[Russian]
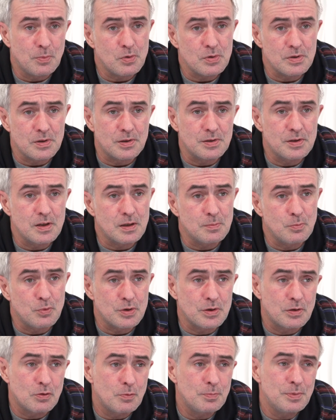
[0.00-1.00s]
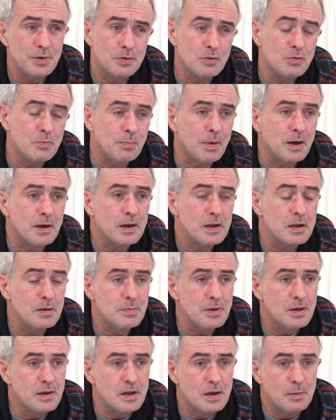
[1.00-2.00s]
вопросы, где их можно купить, ну, по
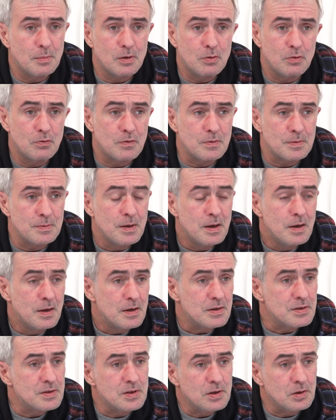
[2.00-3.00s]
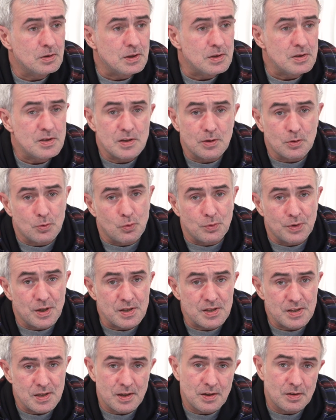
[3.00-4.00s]
крайней мере, я могу сделать отсылку
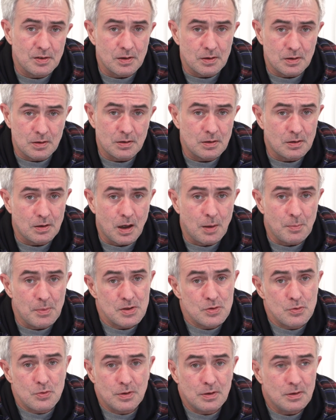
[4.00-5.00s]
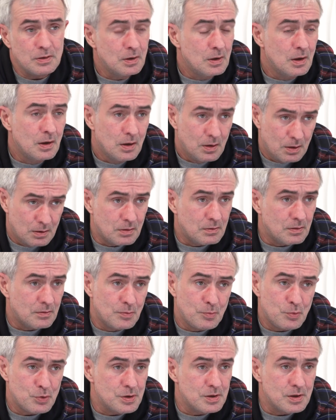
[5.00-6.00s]
на сайт Амазона,
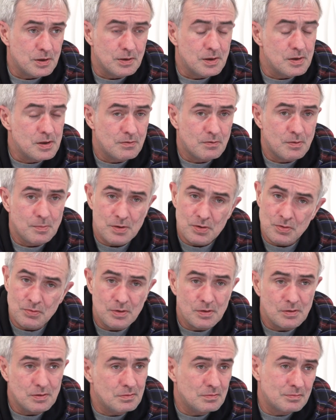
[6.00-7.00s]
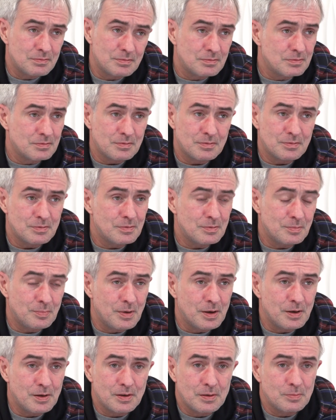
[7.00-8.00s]
вы можете их найти в Амазоне,
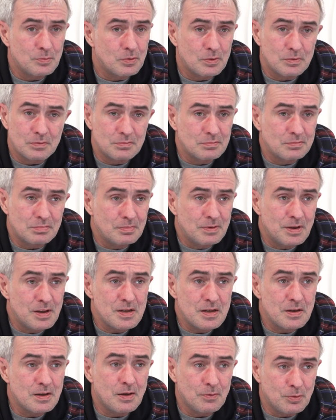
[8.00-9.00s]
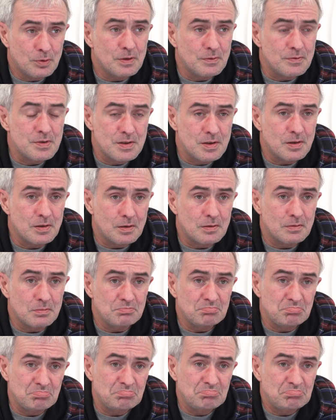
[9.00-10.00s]
поэтому если кого-то возникнет
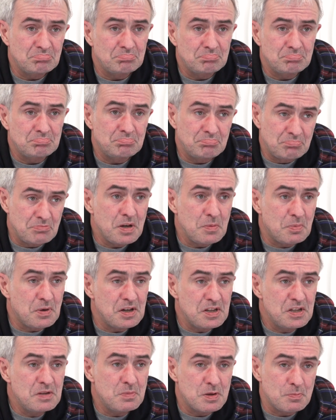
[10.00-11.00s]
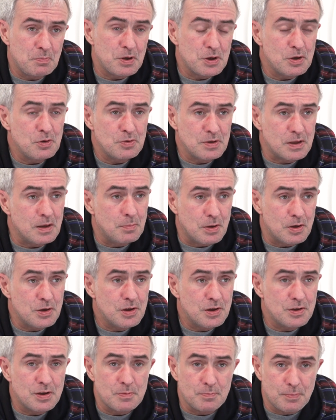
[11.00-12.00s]
необходимость, пожалуйста,
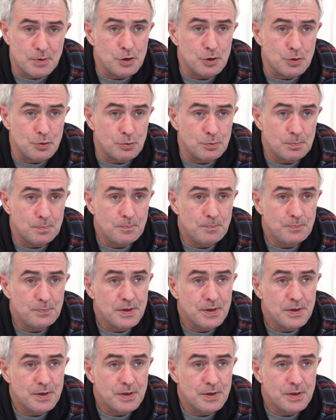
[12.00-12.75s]
обращайтесь, пришлю.